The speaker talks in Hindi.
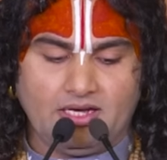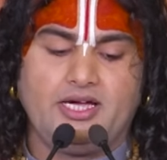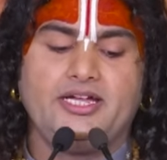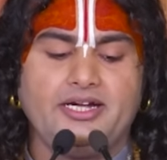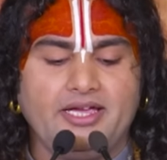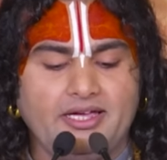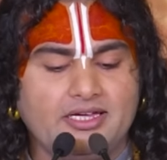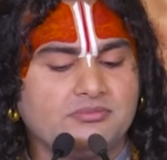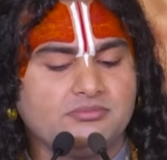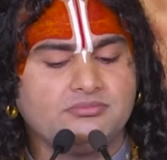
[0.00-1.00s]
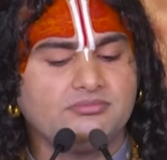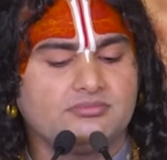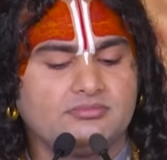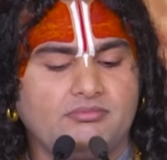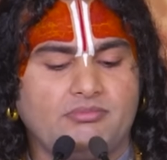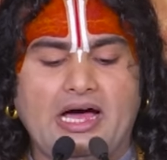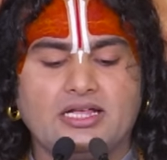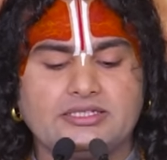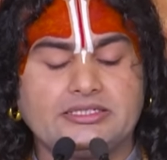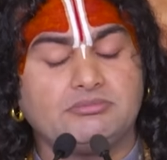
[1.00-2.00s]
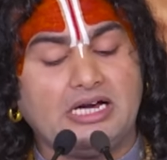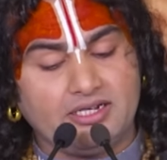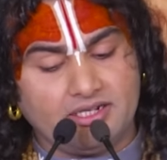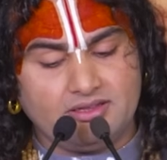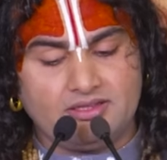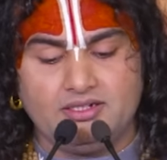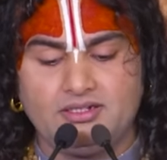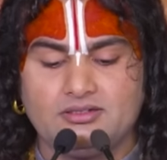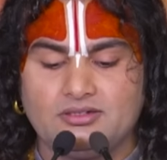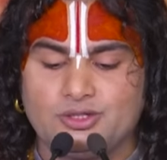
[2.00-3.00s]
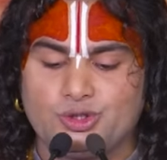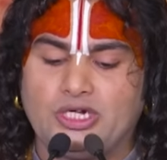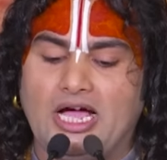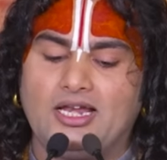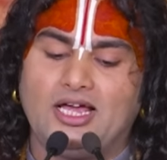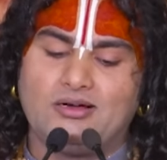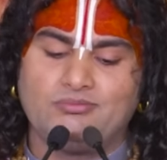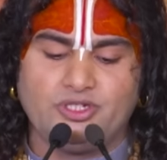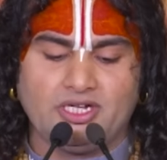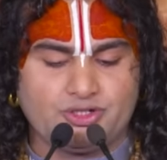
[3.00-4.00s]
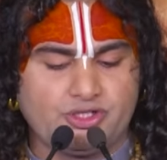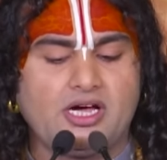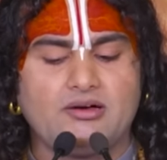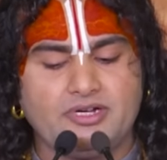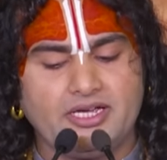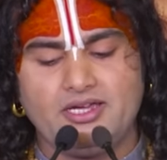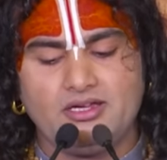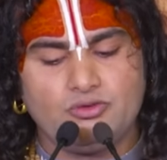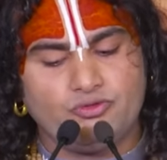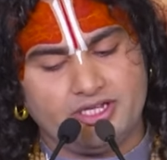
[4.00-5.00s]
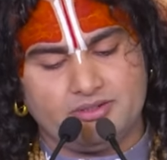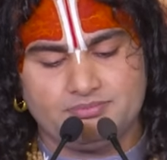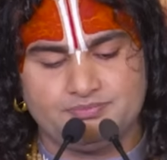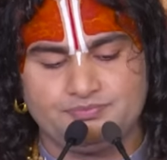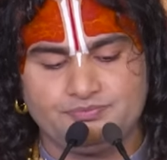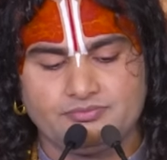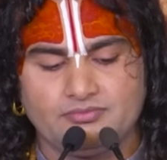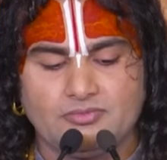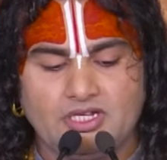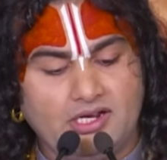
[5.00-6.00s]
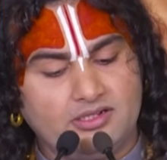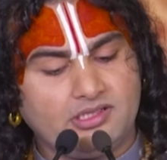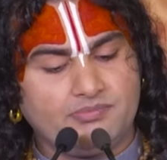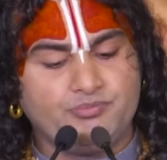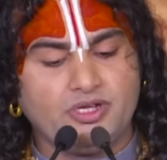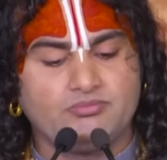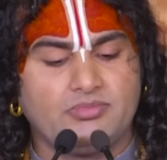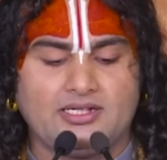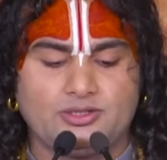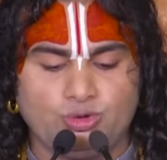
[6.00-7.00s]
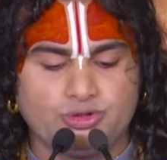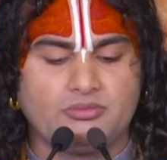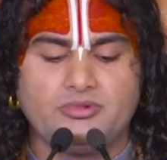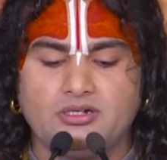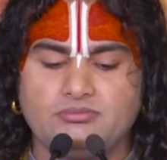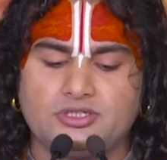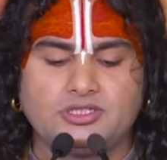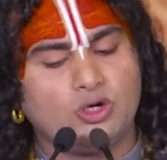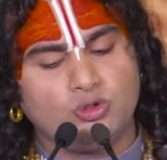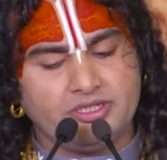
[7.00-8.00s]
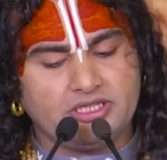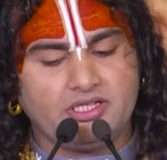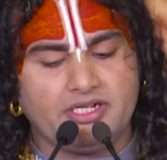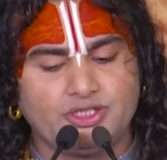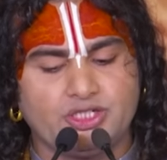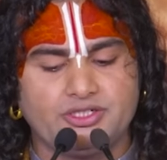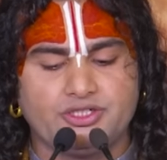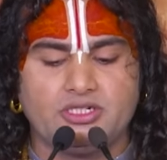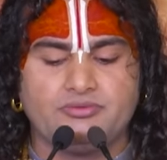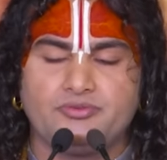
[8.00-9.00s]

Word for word: ऐणेयम मांस मारत्य शालाम यक्षा महे वयम कर्तव्यम वास्तु शमनम सौमित्रे चिरजीवी